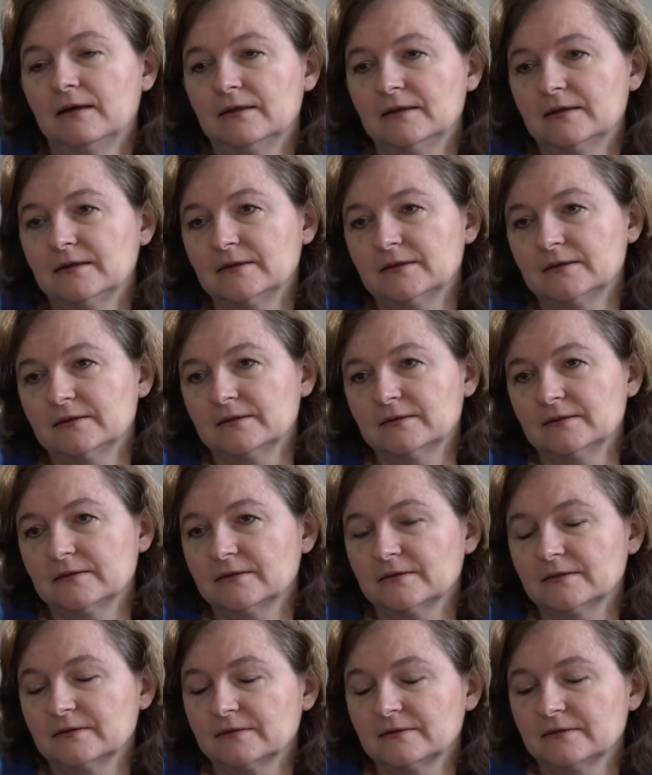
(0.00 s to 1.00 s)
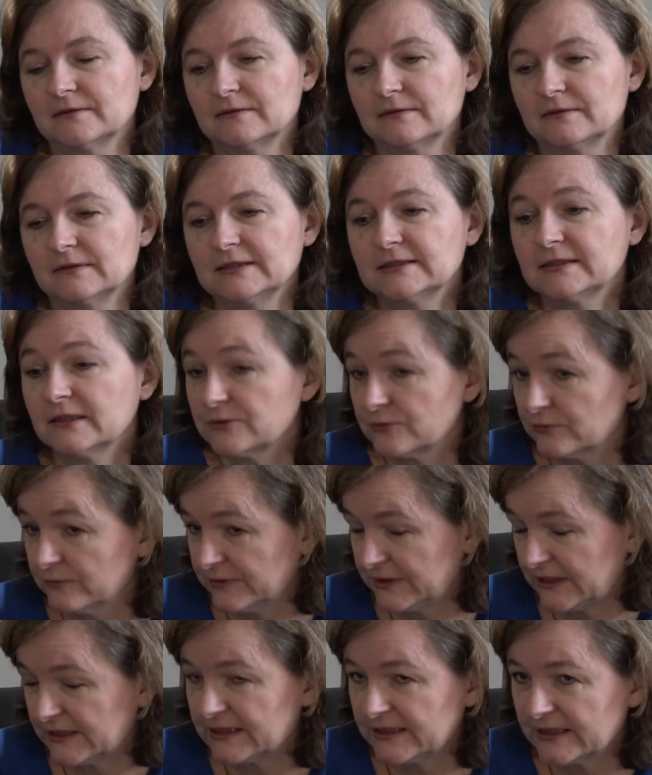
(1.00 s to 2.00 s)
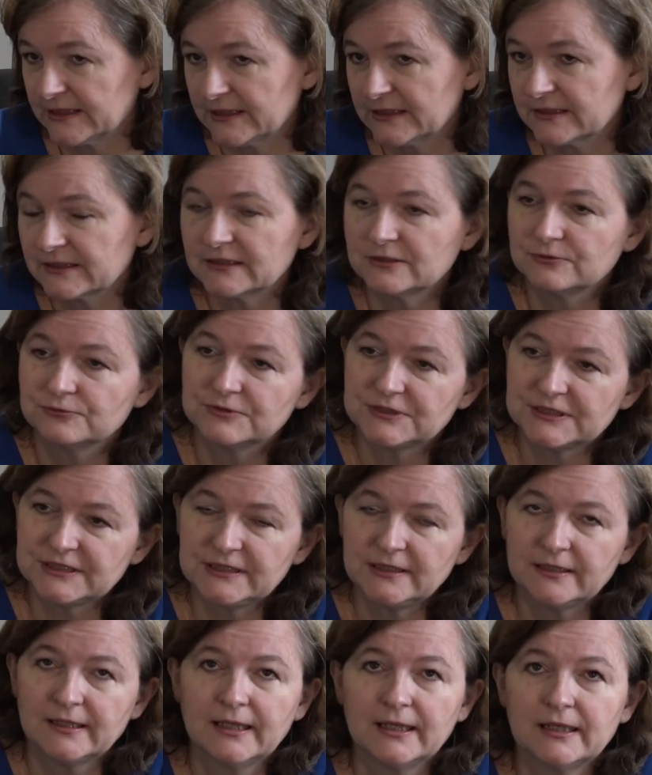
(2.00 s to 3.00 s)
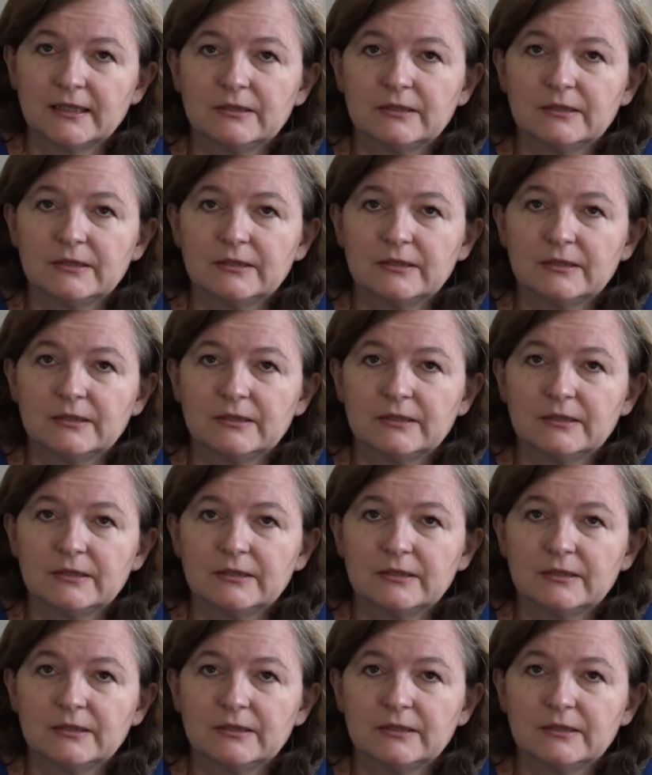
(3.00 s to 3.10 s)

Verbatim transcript: et ça, je trouve ça très, très utile.